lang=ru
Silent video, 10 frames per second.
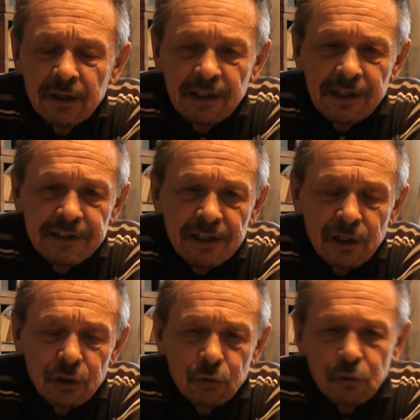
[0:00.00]

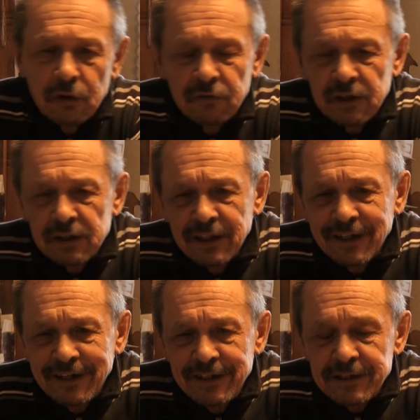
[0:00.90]
литературоведа,
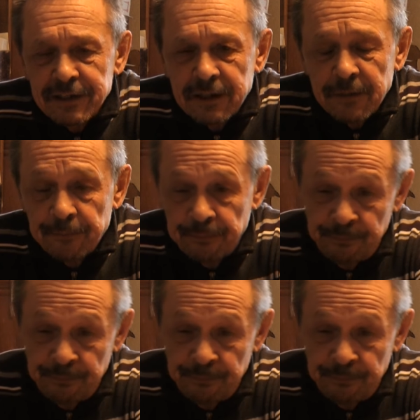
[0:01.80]
критика –